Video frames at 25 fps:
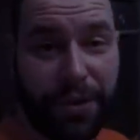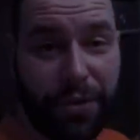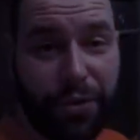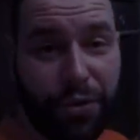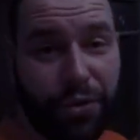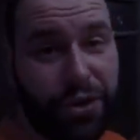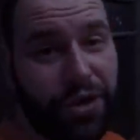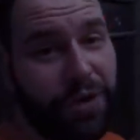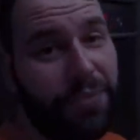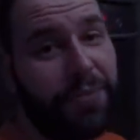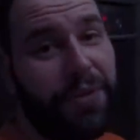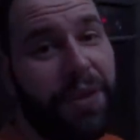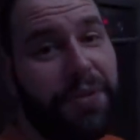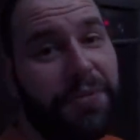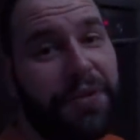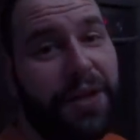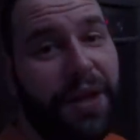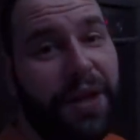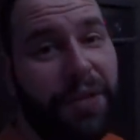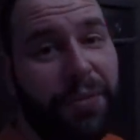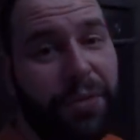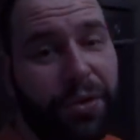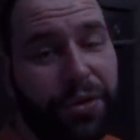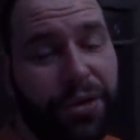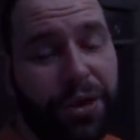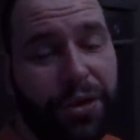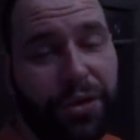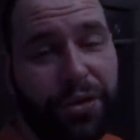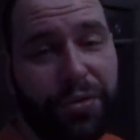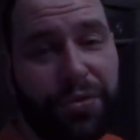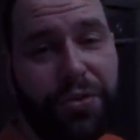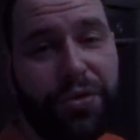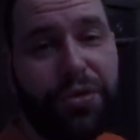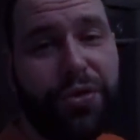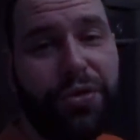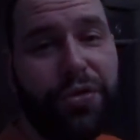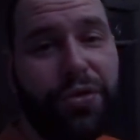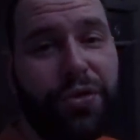покушаем, поим на работу. Я
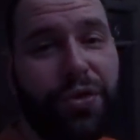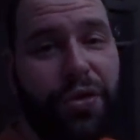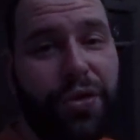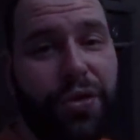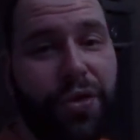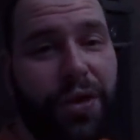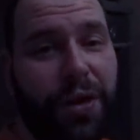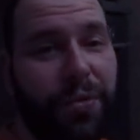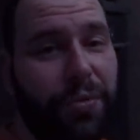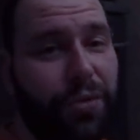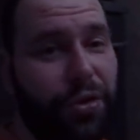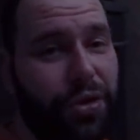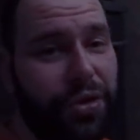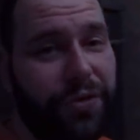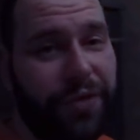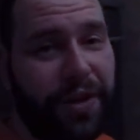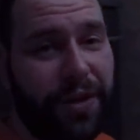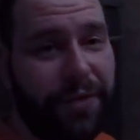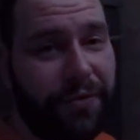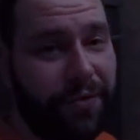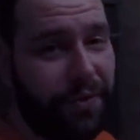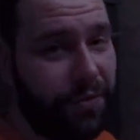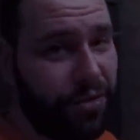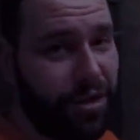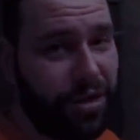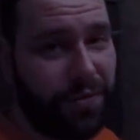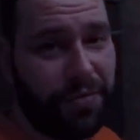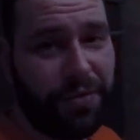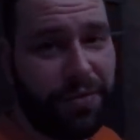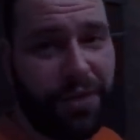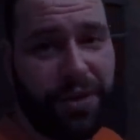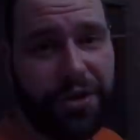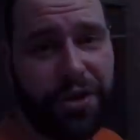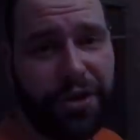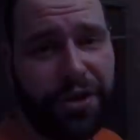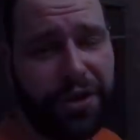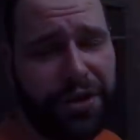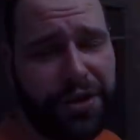думаю, что рабочее время вообще
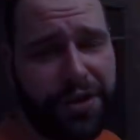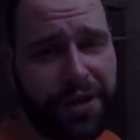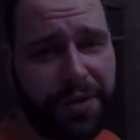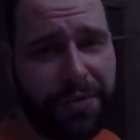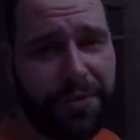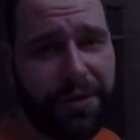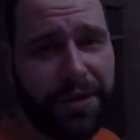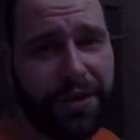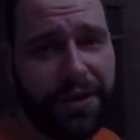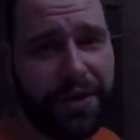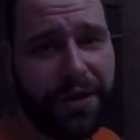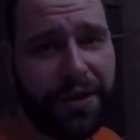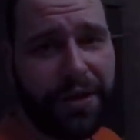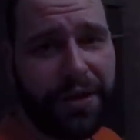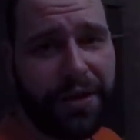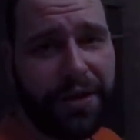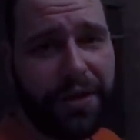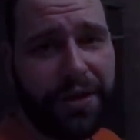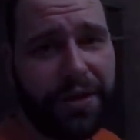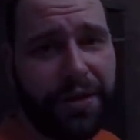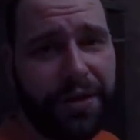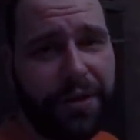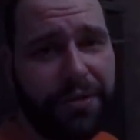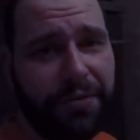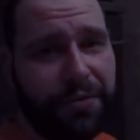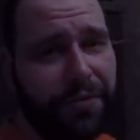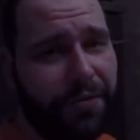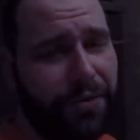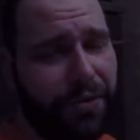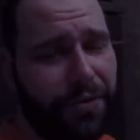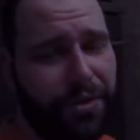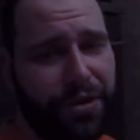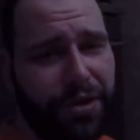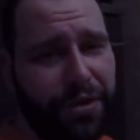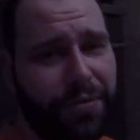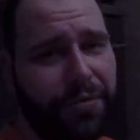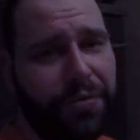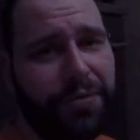пролетит незаметно, и мы
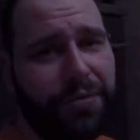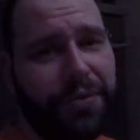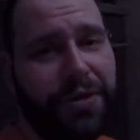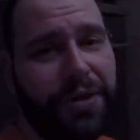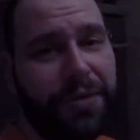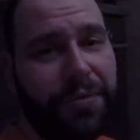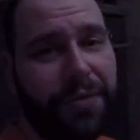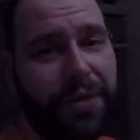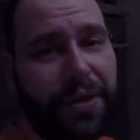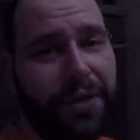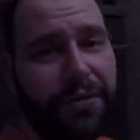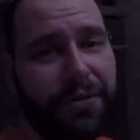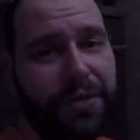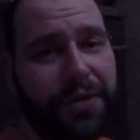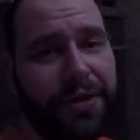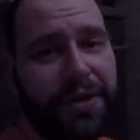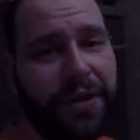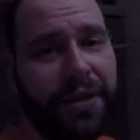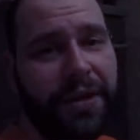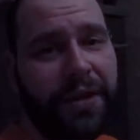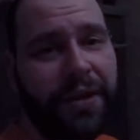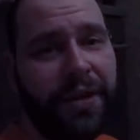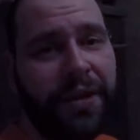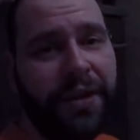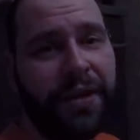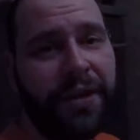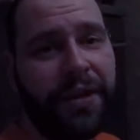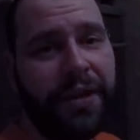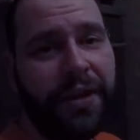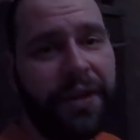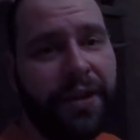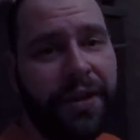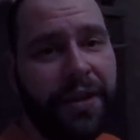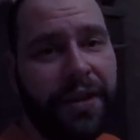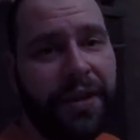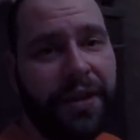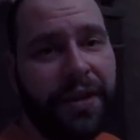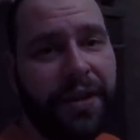вообще не будем запариваться.
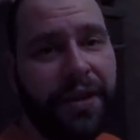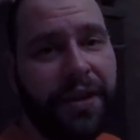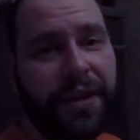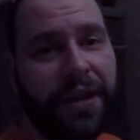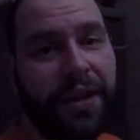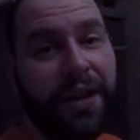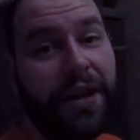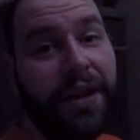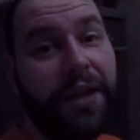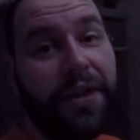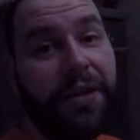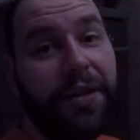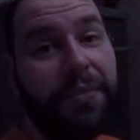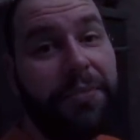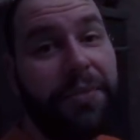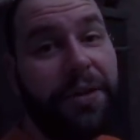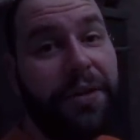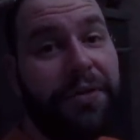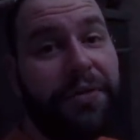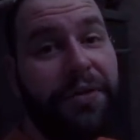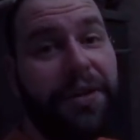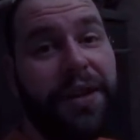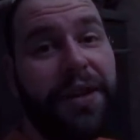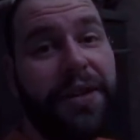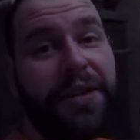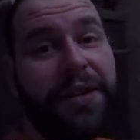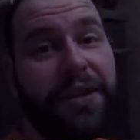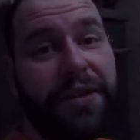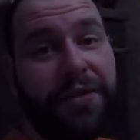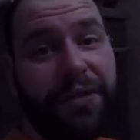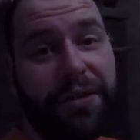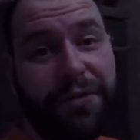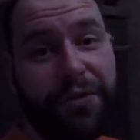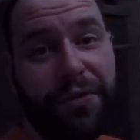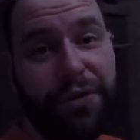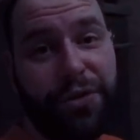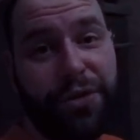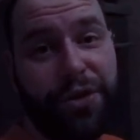А, первый раз,
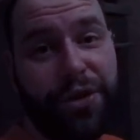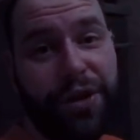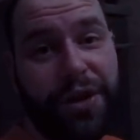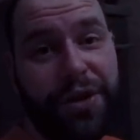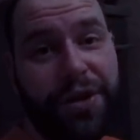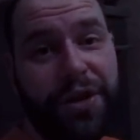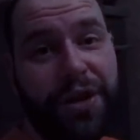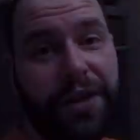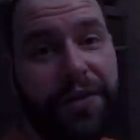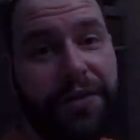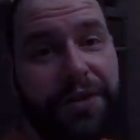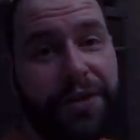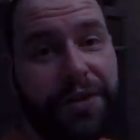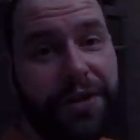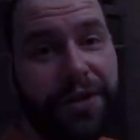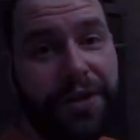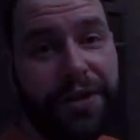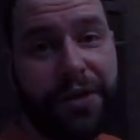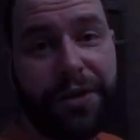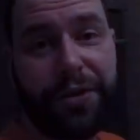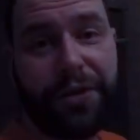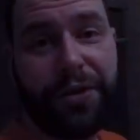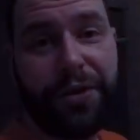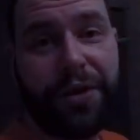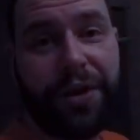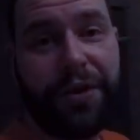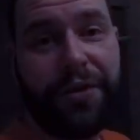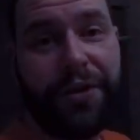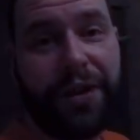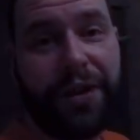наверное, включили телевизор за долгое